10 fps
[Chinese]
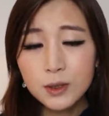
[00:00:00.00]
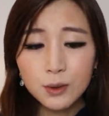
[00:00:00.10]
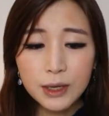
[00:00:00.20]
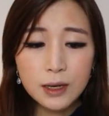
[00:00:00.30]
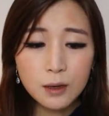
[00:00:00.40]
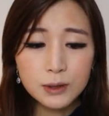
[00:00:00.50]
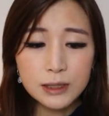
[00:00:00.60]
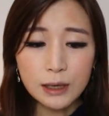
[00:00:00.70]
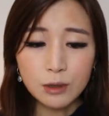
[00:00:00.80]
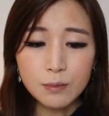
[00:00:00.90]
就连高
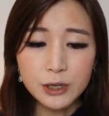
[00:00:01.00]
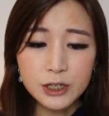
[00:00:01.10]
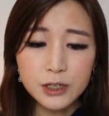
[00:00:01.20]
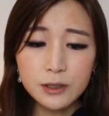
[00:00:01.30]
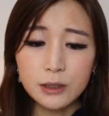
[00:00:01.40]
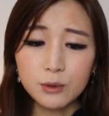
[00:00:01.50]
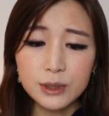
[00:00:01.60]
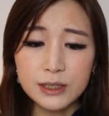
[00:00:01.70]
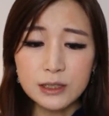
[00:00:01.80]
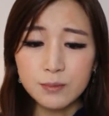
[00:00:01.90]
级党员本身也
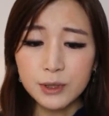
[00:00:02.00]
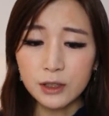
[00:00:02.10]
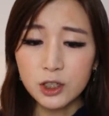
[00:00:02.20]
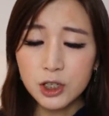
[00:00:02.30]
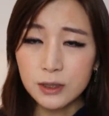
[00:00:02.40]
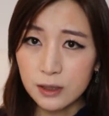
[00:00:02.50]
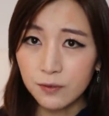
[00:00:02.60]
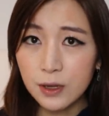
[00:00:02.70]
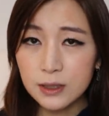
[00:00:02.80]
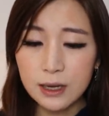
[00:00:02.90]
对习近平的政
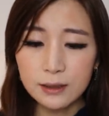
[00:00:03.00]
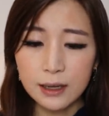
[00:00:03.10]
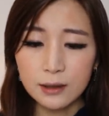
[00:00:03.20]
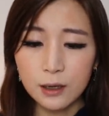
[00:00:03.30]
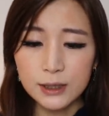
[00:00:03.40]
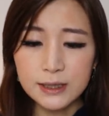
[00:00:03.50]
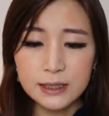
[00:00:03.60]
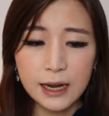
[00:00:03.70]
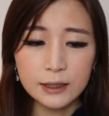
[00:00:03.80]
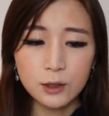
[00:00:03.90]
策方向感到了
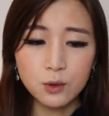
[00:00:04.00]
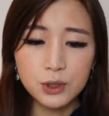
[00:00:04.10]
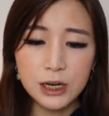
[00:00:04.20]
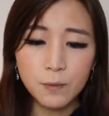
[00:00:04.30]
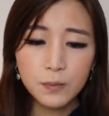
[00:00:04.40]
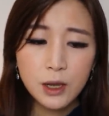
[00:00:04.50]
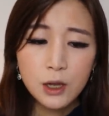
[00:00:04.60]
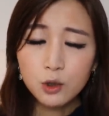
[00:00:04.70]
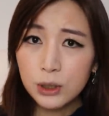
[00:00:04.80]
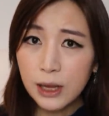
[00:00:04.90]
极大的困扰，
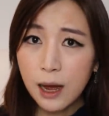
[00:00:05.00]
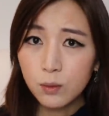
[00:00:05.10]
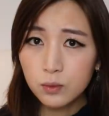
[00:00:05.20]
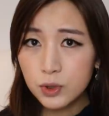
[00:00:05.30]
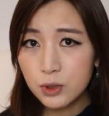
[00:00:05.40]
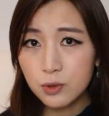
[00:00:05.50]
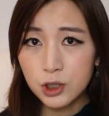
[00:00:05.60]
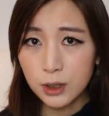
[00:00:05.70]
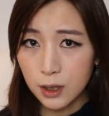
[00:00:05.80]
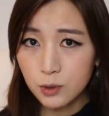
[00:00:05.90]
对他无休
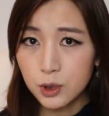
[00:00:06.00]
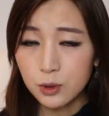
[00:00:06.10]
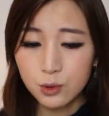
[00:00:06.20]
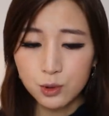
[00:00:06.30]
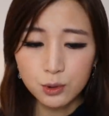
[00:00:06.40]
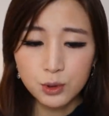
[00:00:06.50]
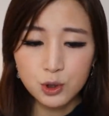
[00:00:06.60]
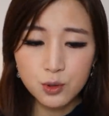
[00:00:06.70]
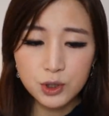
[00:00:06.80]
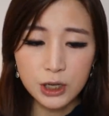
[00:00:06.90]
止的要求绝
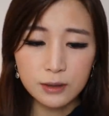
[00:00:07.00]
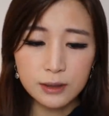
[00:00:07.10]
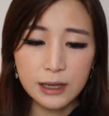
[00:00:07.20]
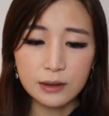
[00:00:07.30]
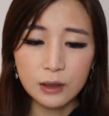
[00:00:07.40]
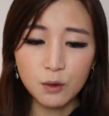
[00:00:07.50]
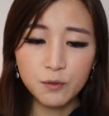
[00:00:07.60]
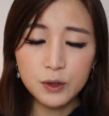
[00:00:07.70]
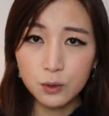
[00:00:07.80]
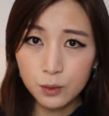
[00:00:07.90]
对忠诚感到
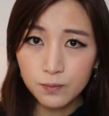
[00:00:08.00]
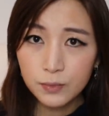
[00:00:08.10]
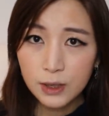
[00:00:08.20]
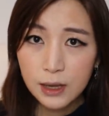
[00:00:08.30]
愤怒。